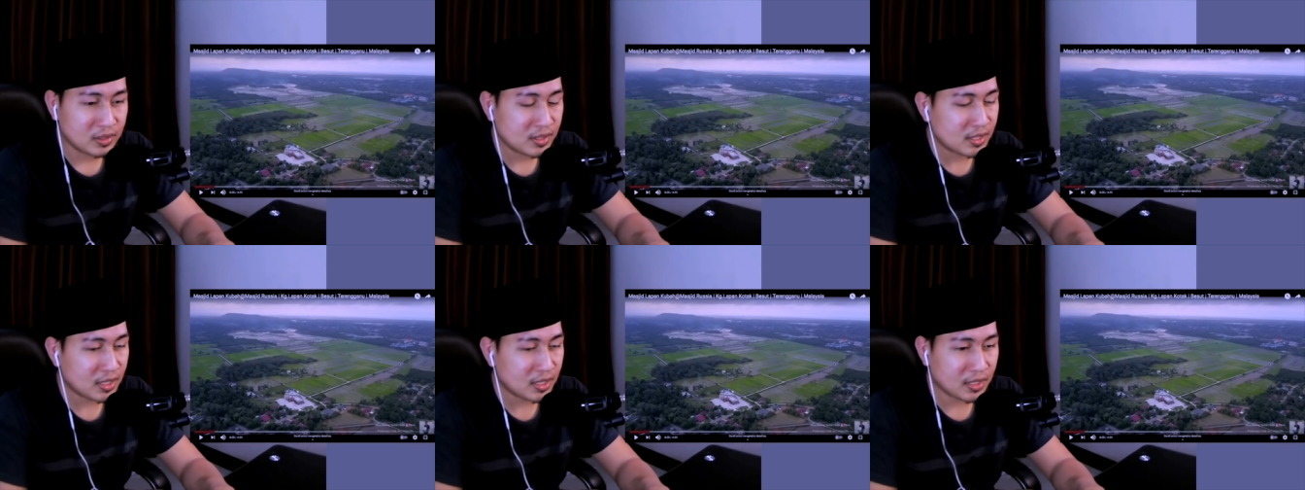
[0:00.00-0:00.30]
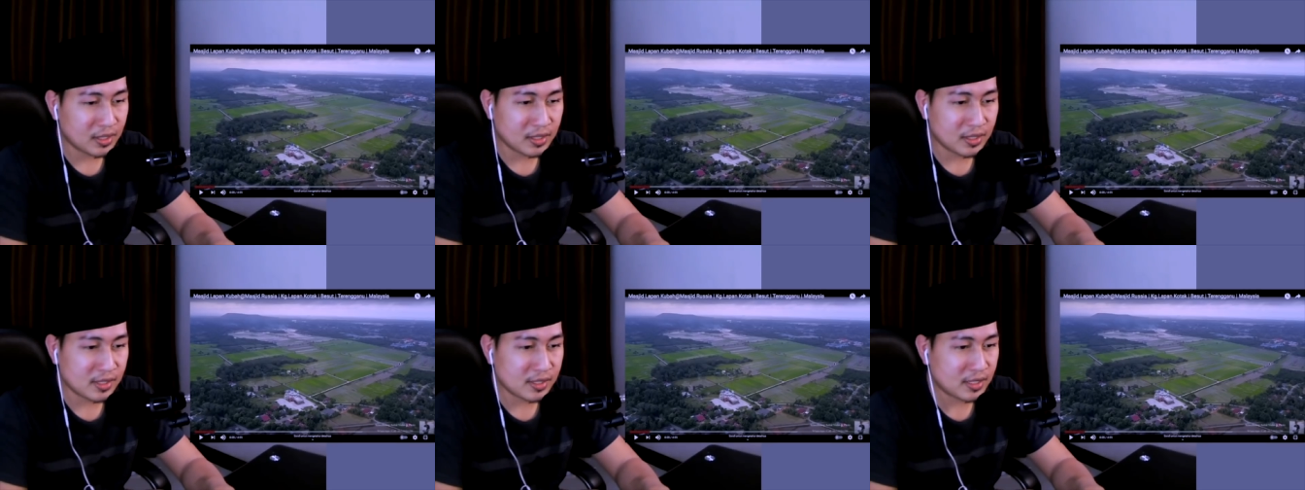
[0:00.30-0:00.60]

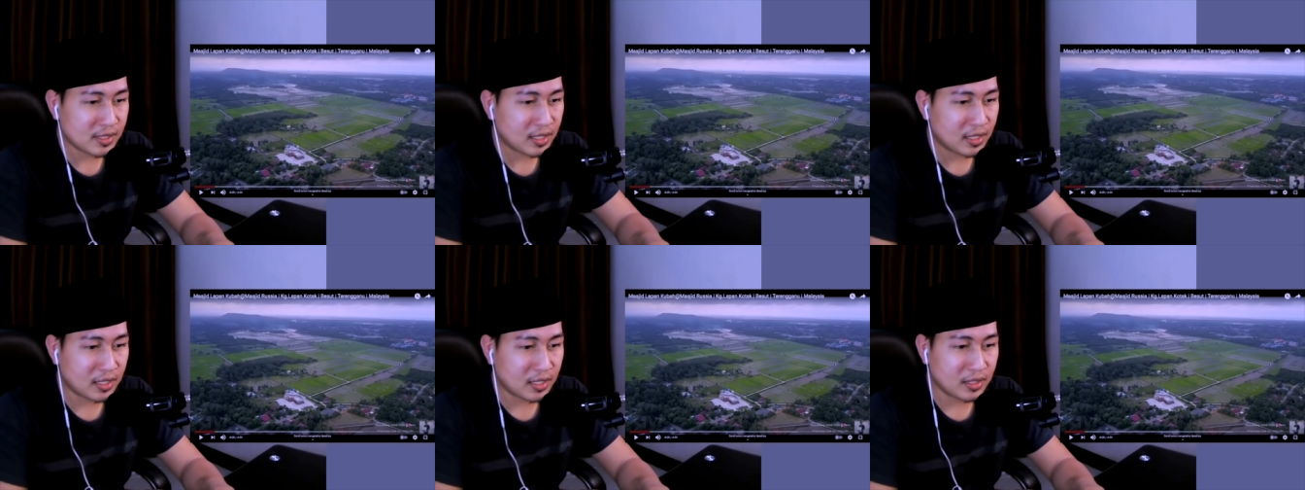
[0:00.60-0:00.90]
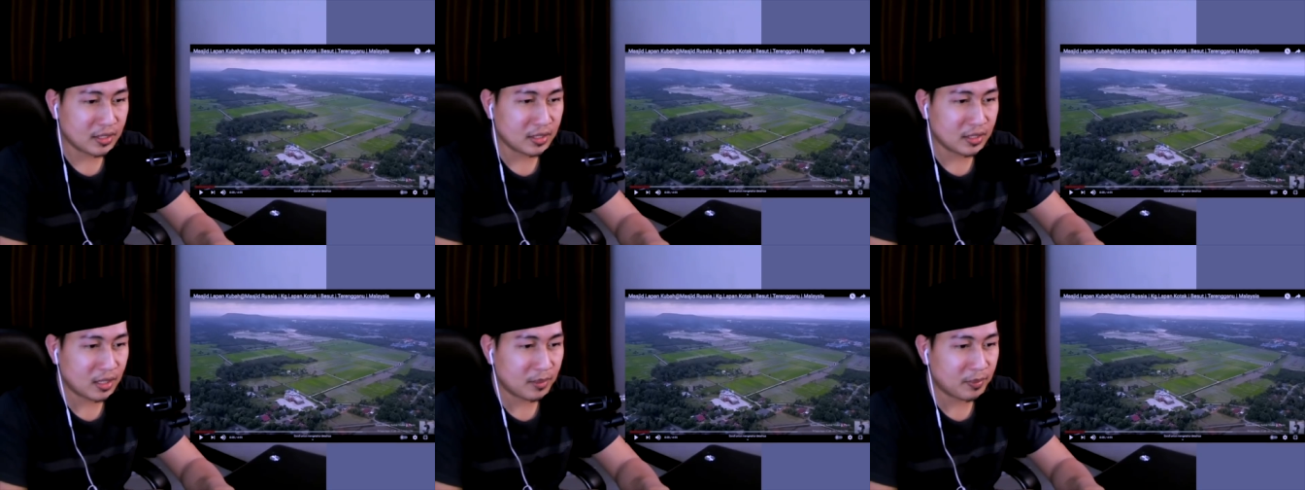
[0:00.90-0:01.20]
cantik
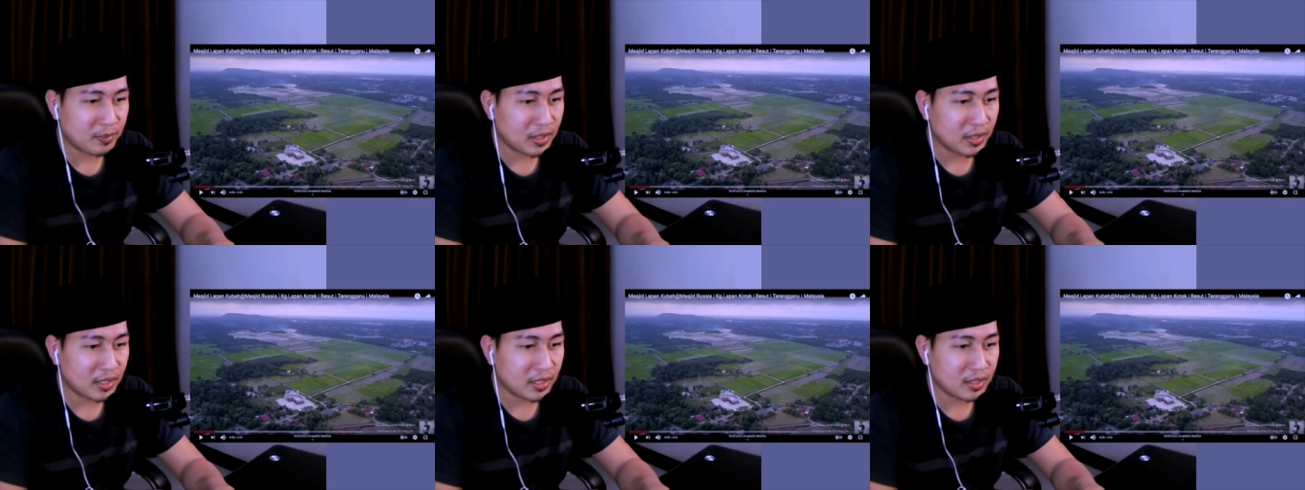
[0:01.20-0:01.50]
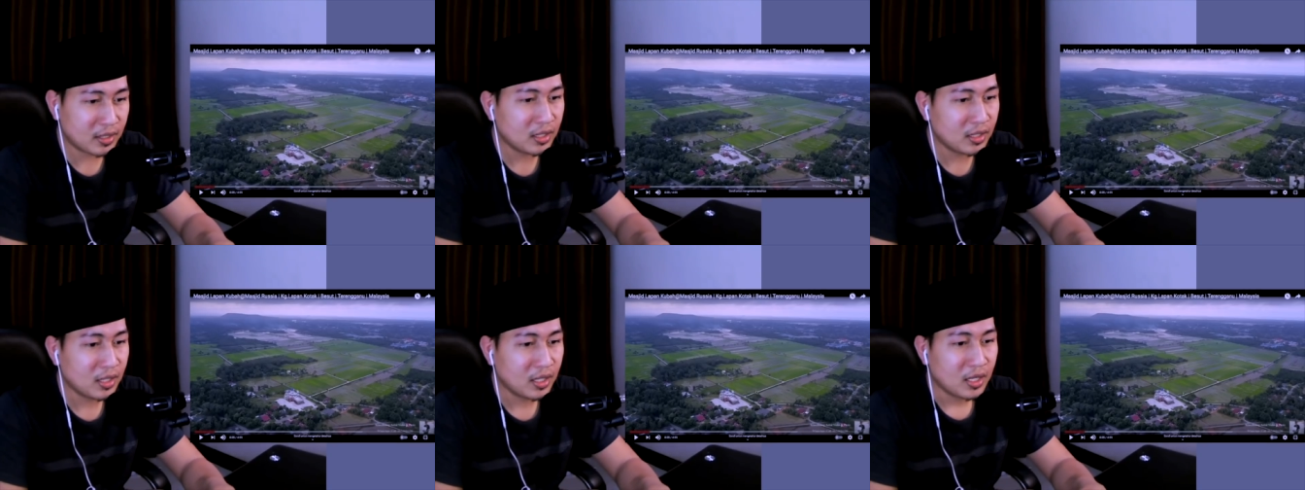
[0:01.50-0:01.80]
sangat ni
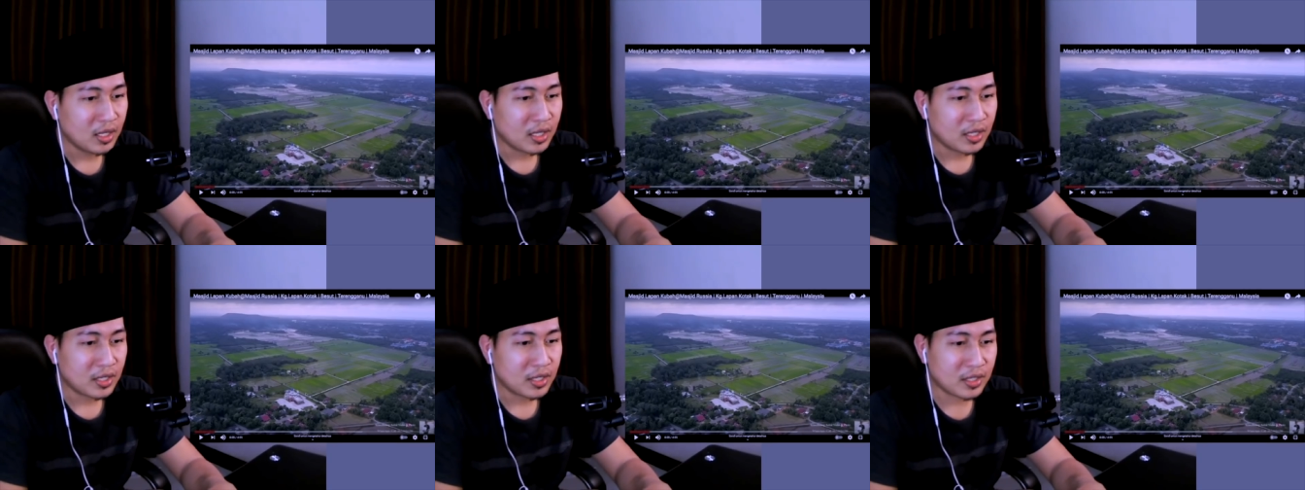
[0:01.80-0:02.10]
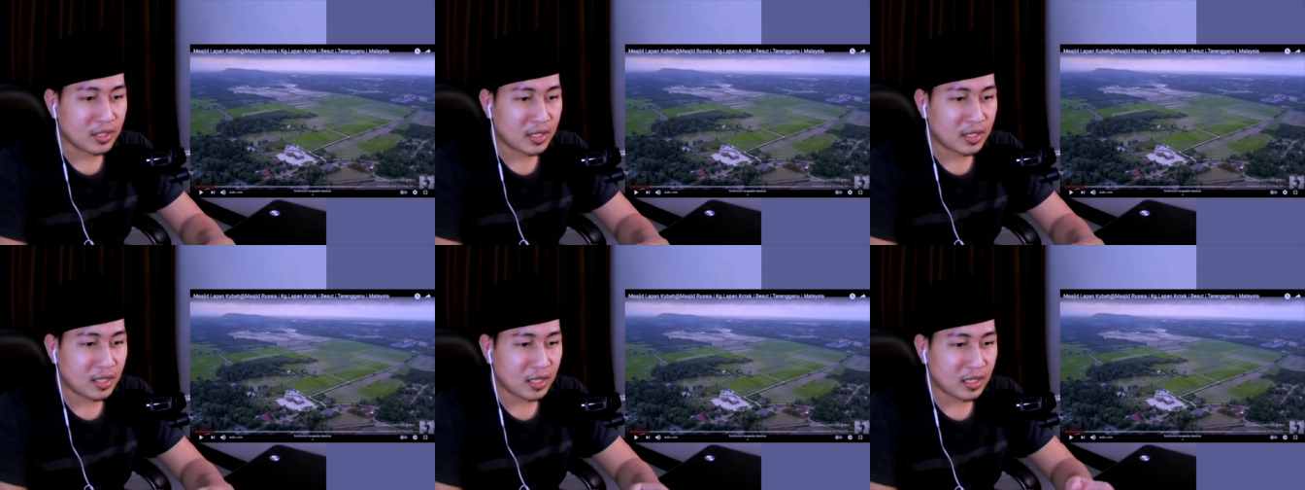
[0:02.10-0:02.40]
apalagi
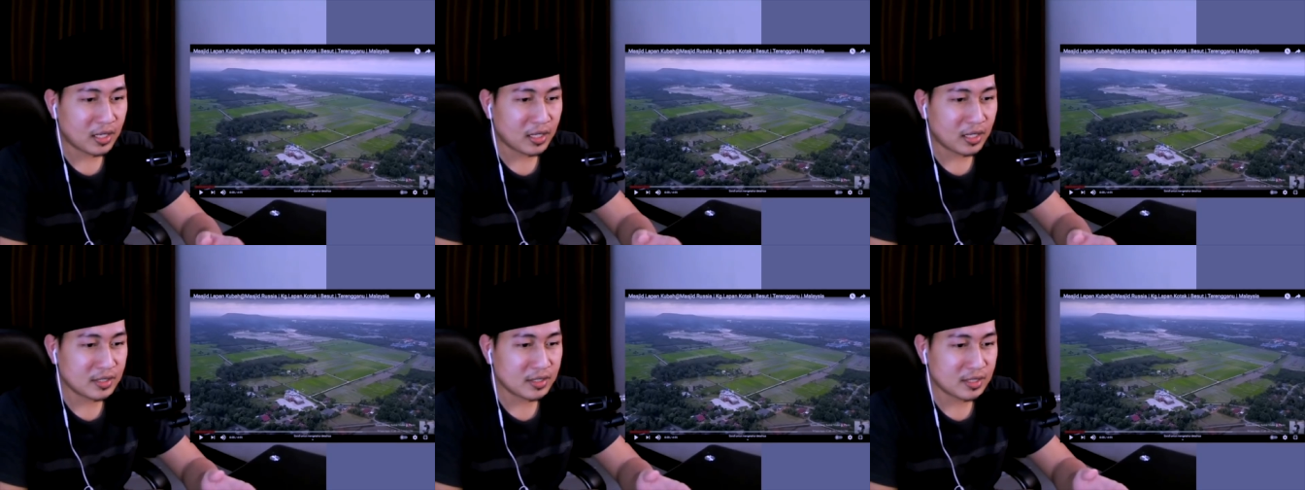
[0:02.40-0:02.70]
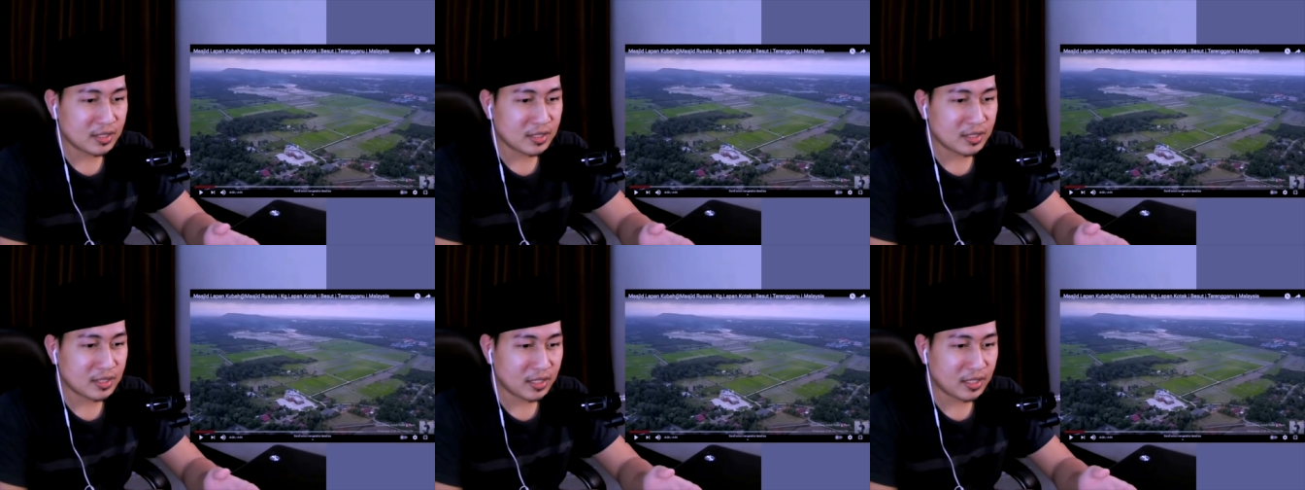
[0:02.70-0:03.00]
dekat
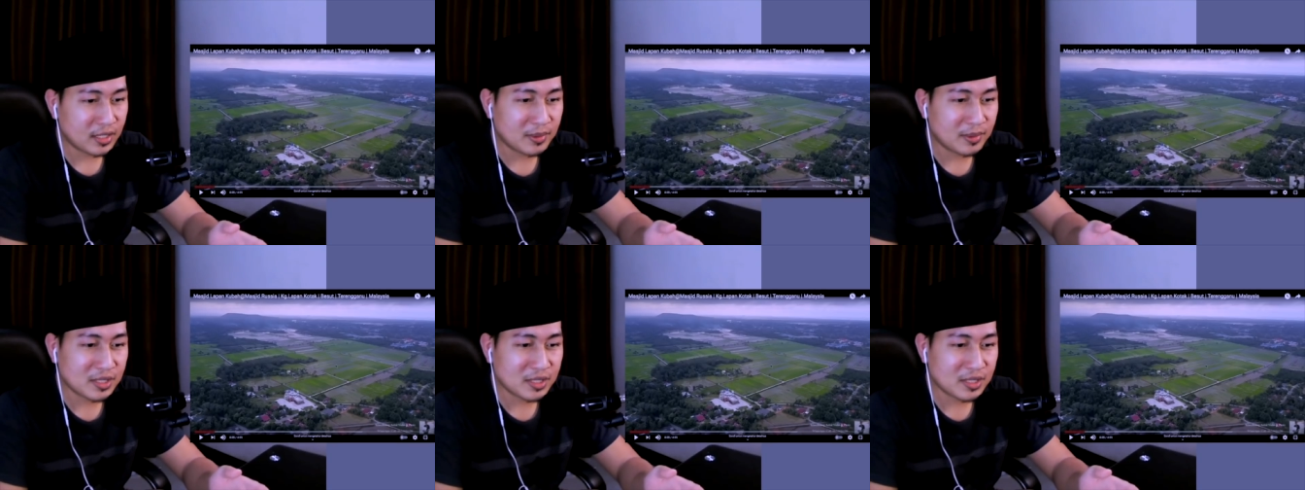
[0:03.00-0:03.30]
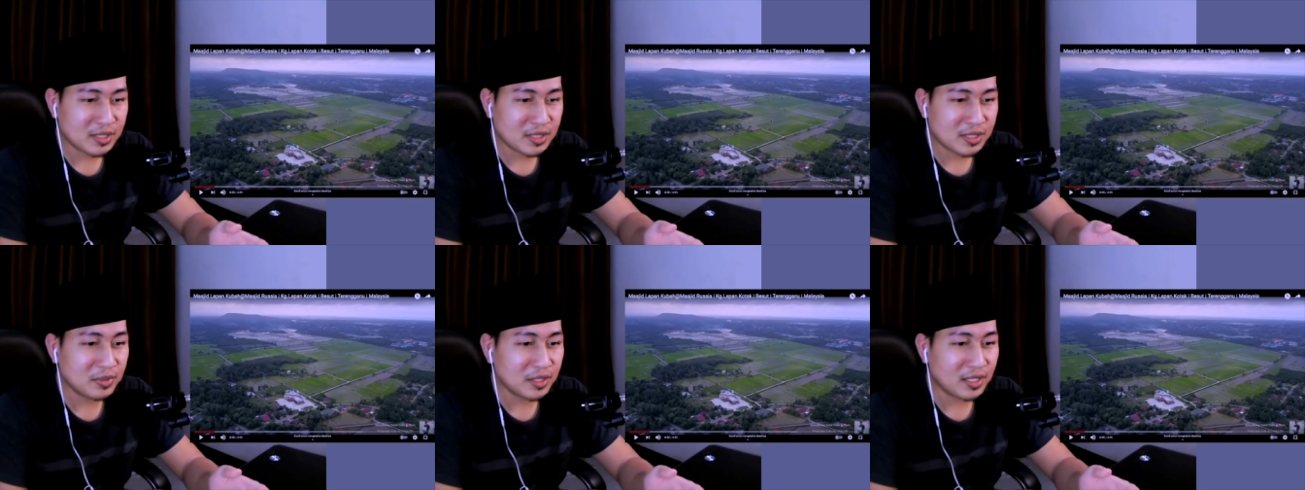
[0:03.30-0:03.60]
istilahnya
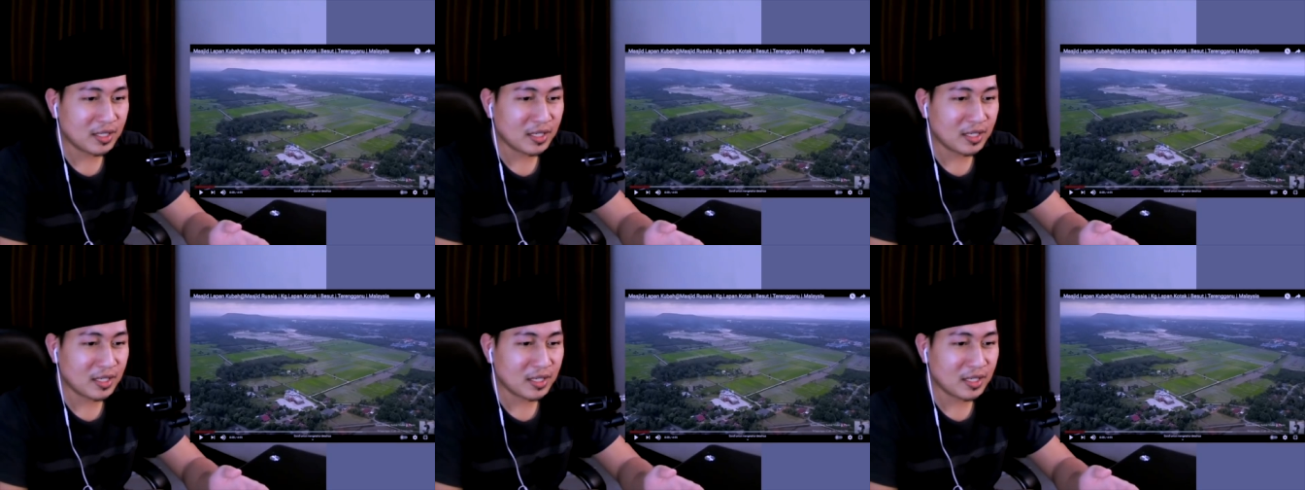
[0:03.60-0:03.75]
macam ni